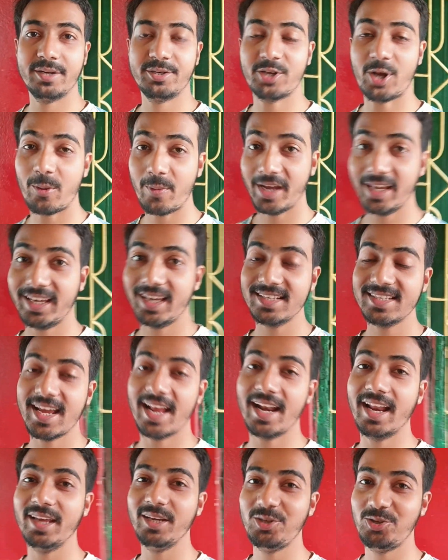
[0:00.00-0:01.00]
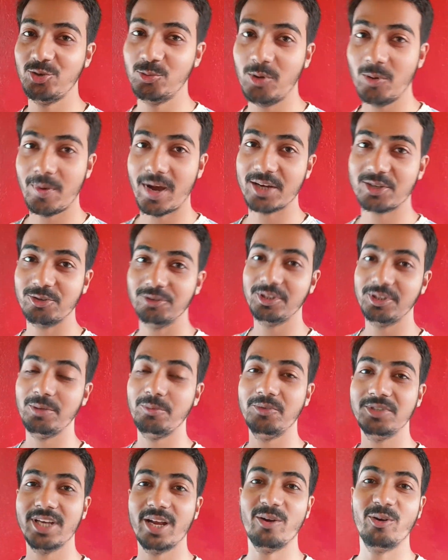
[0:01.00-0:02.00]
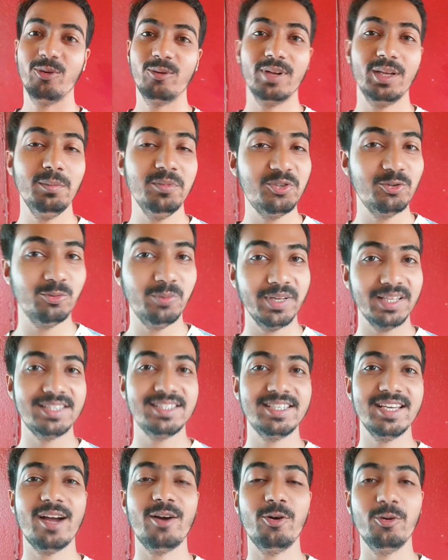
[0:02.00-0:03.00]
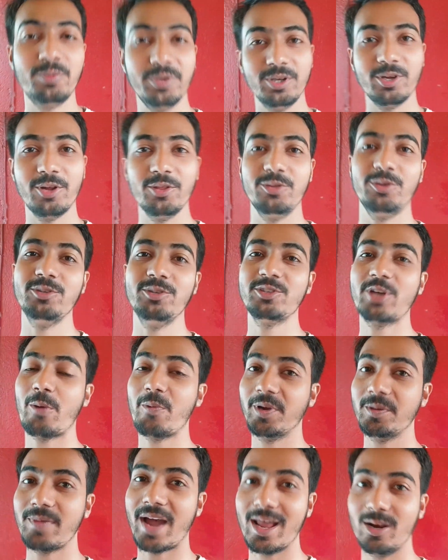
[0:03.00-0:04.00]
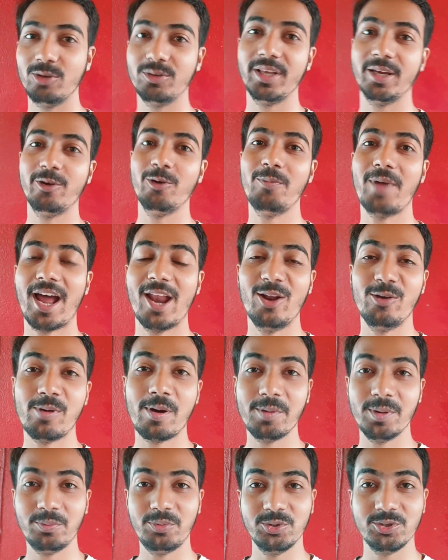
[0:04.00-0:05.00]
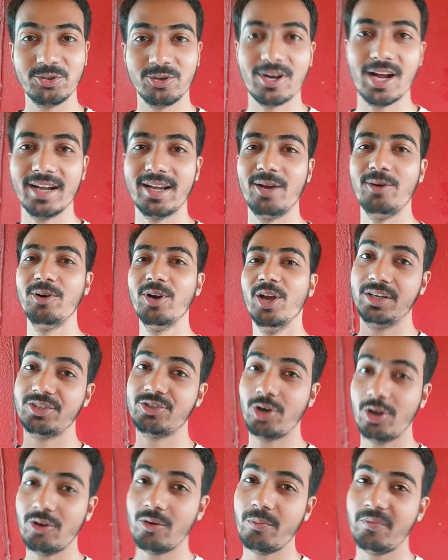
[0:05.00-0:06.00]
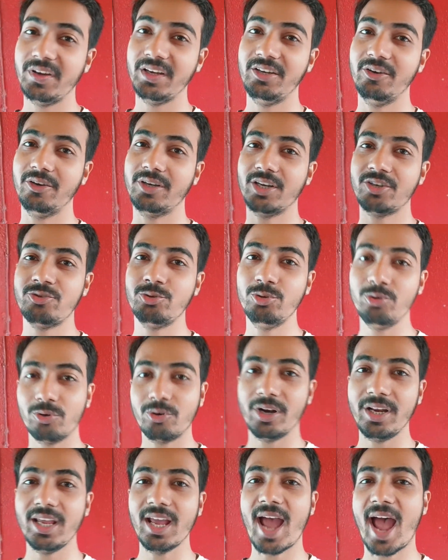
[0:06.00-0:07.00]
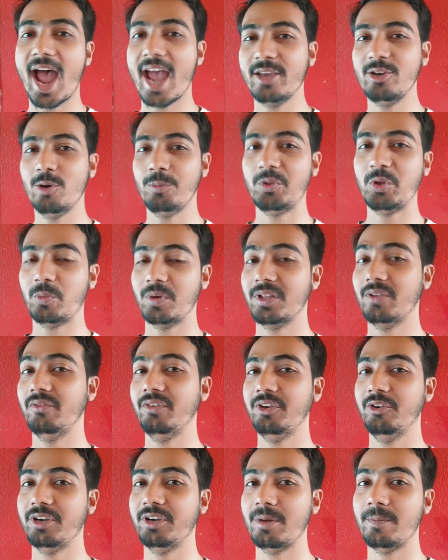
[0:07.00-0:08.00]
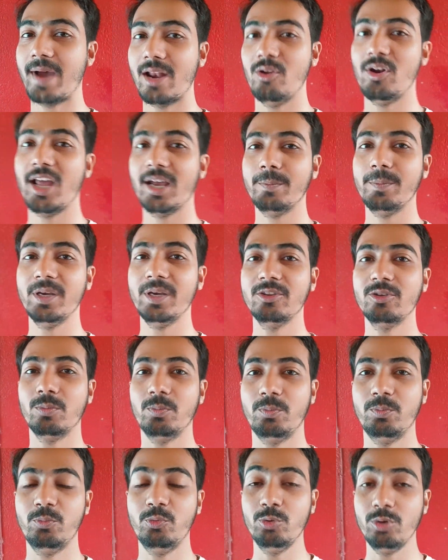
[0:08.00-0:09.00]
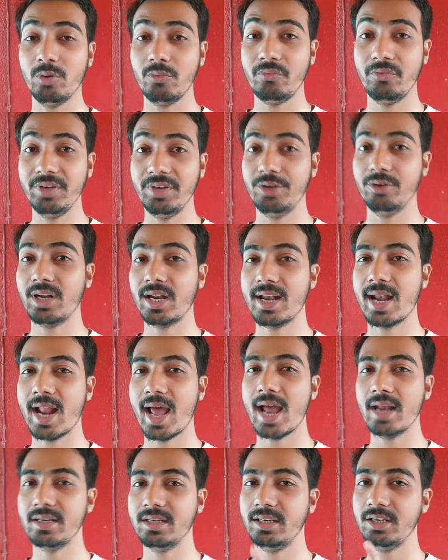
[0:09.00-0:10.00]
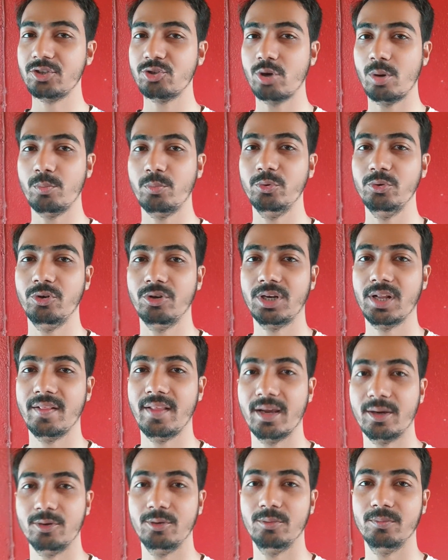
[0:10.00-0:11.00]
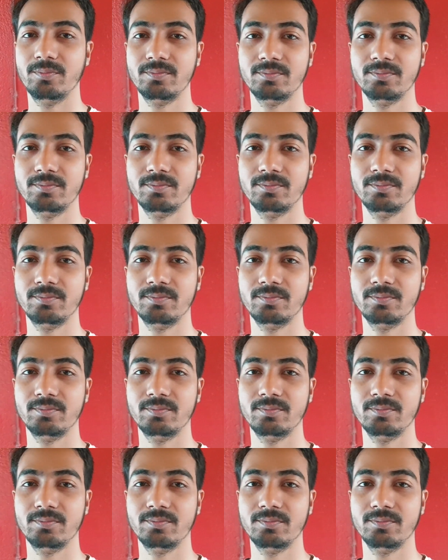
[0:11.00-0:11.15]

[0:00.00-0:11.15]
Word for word: সবাইকে জানাই শুভ বাসন্তী পূজার অগ্রিম শুভেচ্ছা অভিনন্দন সবাই ভালো থেকো ভালোভাবে পুজো কাটাও চলো ভিডিওটা শুরু করি আই হোপ তোমাদের ভিডিওটা ভালো লাগবে তো পুরো ভিডিওটা না টেনে সম্পূর্ণটা দেখো